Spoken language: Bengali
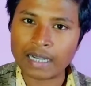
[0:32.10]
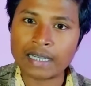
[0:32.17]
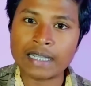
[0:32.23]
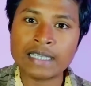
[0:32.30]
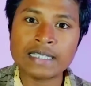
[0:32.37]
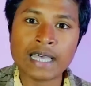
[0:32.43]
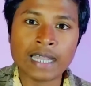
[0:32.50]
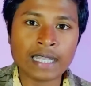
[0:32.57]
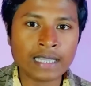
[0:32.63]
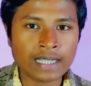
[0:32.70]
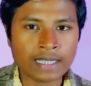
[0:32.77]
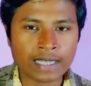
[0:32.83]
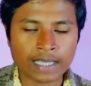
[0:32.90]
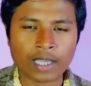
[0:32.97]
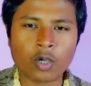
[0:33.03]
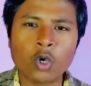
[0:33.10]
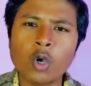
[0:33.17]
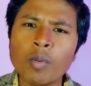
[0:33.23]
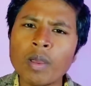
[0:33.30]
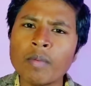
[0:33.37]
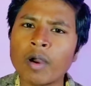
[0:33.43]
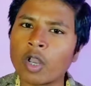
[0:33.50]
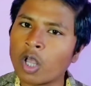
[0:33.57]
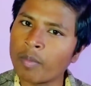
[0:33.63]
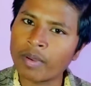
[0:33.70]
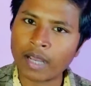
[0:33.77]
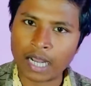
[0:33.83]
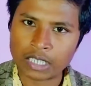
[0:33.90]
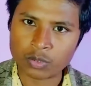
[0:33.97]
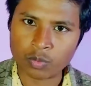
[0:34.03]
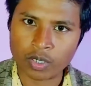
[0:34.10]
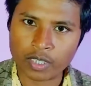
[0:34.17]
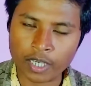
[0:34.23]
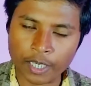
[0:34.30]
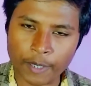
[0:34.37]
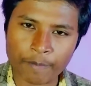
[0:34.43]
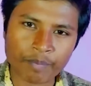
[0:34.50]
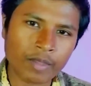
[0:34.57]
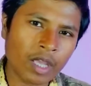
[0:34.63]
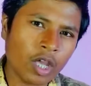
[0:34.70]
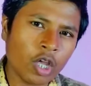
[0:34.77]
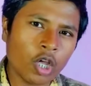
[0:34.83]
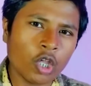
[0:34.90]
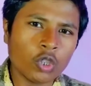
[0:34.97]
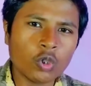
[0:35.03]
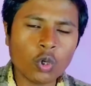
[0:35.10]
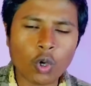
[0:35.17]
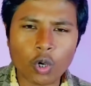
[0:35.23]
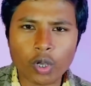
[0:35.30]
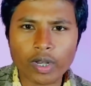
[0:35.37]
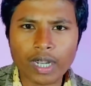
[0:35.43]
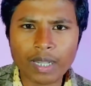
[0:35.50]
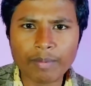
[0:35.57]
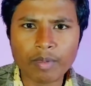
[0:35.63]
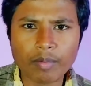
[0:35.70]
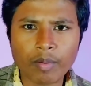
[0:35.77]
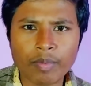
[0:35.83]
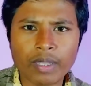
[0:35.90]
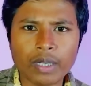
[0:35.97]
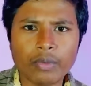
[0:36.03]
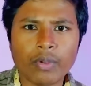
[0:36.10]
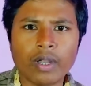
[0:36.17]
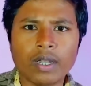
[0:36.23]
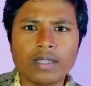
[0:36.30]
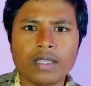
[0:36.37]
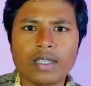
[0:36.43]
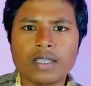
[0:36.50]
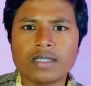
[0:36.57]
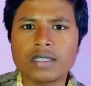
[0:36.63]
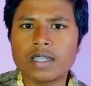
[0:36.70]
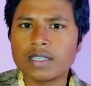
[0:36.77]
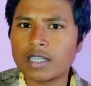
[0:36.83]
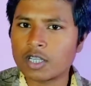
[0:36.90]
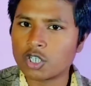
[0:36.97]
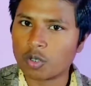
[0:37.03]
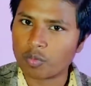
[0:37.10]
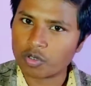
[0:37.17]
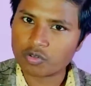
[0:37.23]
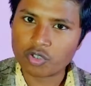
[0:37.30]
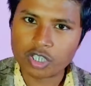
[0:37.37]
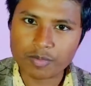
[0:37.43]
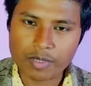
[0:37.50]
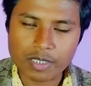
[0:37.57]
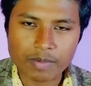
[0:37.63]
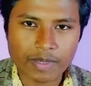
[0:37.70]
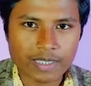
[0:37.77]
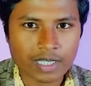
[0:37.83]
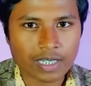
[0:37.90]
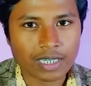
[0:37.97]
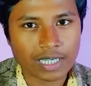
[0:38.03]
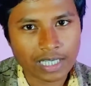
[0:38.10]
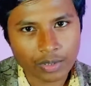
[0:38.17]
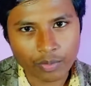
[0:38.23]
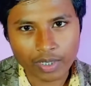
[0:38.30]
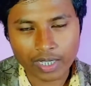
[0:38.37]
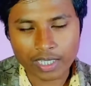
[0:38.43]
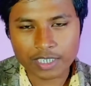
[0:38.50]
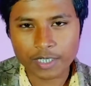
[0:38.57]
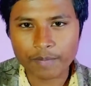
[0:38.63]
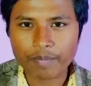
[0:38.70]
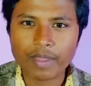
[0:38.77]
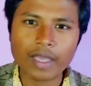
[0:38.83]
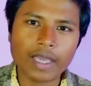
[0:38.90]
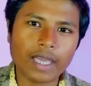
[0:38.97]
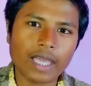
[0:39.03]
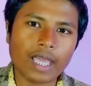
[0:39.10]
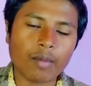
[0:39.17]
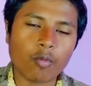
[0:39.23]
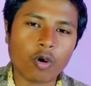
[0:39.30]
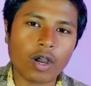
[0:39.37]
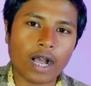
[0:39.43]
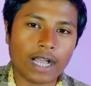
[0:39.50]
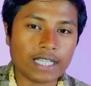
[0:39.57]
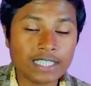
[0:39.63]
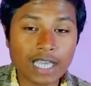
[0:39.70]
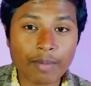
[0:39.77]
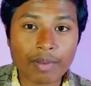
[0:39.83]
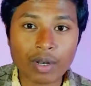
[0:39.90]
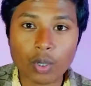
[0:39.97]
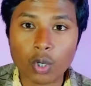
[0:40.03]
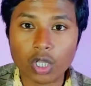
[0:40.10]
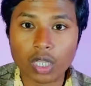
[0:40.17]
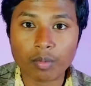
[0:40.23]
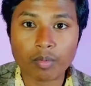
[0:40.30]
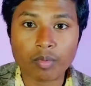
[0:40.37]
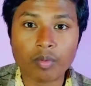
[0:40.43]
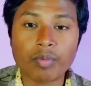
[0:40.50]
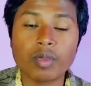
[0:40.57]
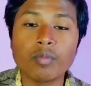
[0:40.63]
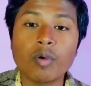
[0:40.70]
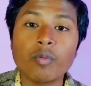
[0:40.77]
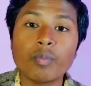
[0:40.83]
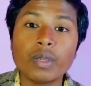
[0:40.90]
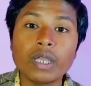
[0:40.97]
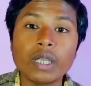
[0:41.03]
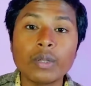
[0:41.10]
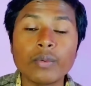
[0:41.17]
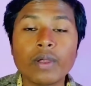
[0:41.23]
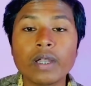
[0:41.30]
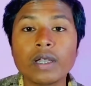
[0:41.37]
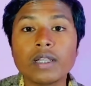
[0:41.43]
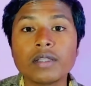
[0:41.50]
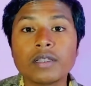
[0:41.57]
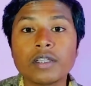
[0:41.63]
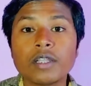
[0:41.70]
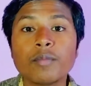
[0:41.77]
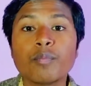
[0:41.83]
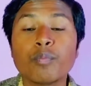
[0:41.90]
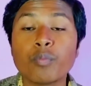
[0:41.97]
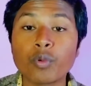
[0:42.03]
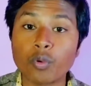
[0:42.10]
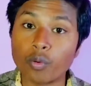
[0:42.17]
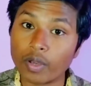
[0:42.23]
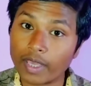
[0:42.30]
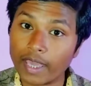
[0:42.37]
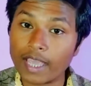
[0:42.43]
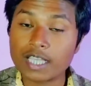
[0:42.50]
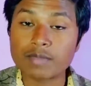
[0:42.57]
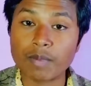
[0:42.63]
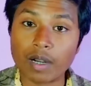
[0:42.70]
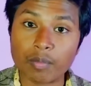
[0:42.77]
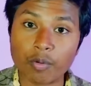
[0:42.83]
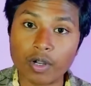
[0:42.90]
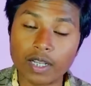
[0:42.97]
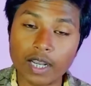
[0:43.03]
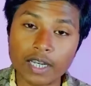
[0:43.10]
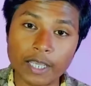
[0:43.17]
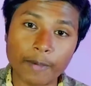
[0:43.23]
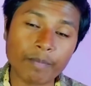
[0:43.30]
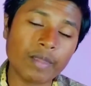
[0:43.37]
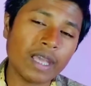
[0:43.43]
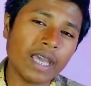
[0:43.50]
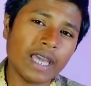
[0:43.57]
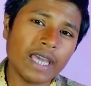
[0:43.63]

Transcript: আর ডিজাইনের দিক থেকে খুবই ভালোভাবে কাজ করে থাকে তো অলরেডি ভিভো ভি টোয়েন্টি থ্রি সিরিজের সমস্ত স্পেসিফিকেশান লিক হয়ে গেছে এবং আজকে আমরা কথা বলবো ভিভো ভি টোয়েন্টি থ্রি প্রো এই স্মার্টফোনটিকে নিয়ে